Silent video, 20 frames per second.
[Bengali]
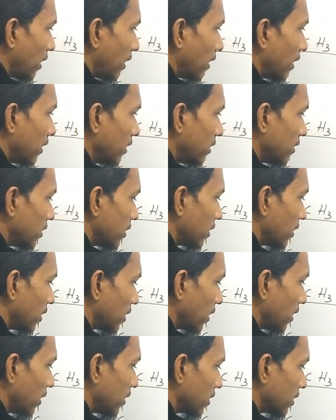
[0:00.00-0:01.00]
এইচ
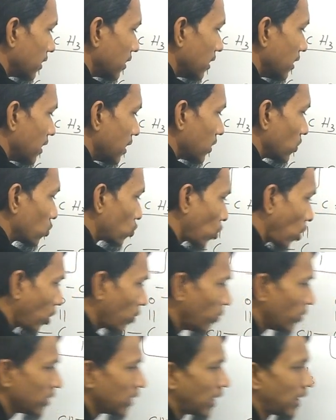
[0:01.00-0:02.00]
এইচ
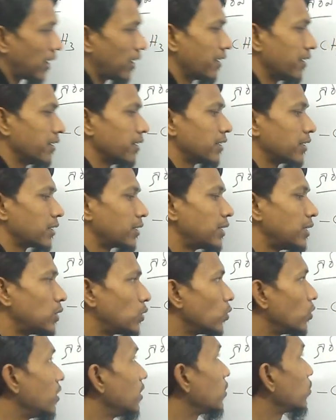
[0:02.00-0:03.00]
সর্বদা
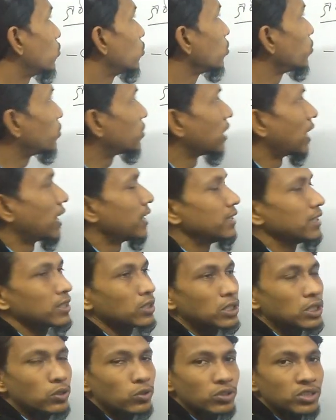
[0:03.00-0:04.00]
কিটোনের গ্রুপটা যে
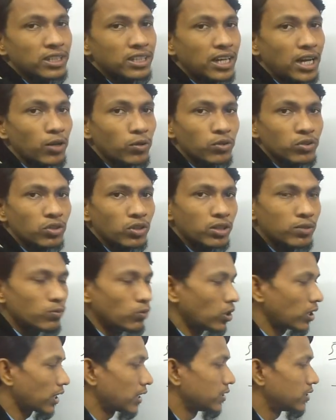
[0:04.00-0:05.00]
কিটোন যে কার্যকারী
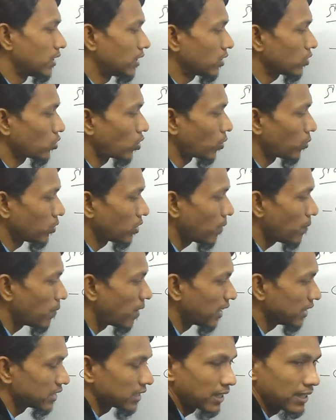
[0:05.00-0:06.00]
মূলক আছে সেটা সর্বদা
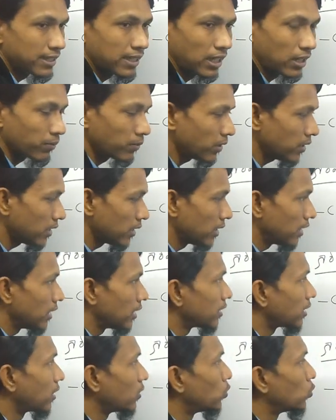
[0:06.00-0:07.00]
মাঝখানে থাকবে
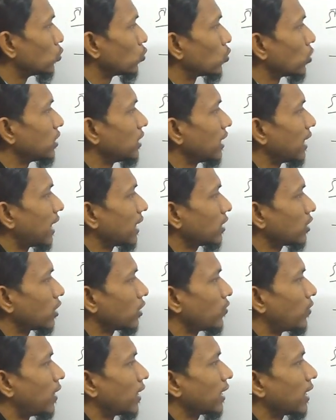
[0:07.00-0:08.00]
তার দুটো যে
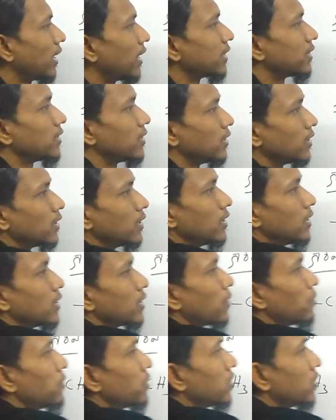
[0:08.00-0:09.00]
হাতটা ফাঁকা আছে
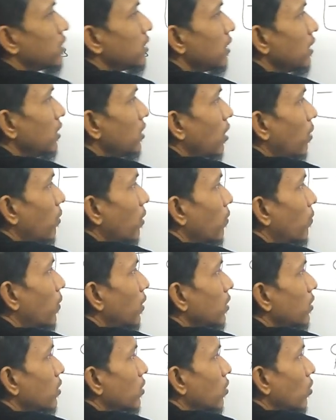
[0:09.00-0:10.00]
তার সি ডবল
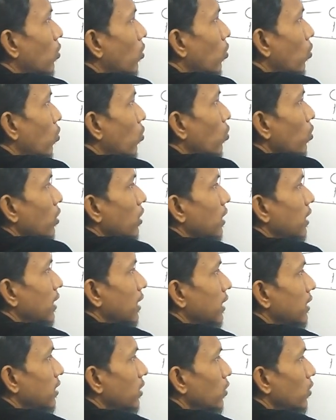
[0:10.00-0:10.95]
বন ও এই যে